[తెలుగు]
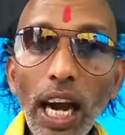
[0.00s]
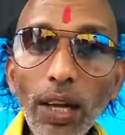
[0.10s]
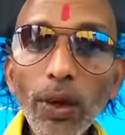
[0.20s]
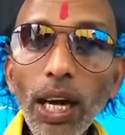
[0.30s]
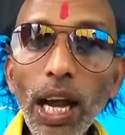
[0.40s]

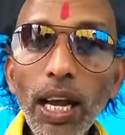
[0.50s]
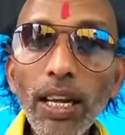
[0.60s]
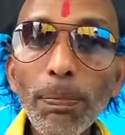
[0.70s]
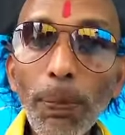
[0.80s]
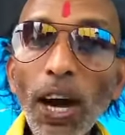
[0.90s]
కరోనా
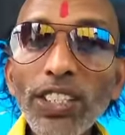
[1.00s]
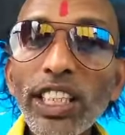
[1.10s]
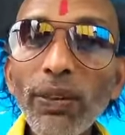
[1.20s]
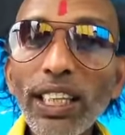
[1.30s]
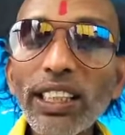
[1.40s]

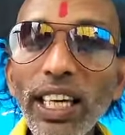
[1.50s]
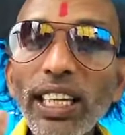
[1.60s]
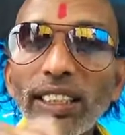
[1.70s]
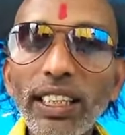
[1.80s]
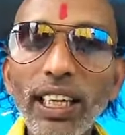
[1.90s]
పాజిటివ్ అని
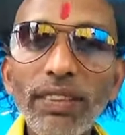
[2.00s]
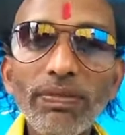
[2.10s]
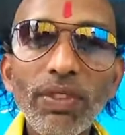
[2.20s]
తేలిందట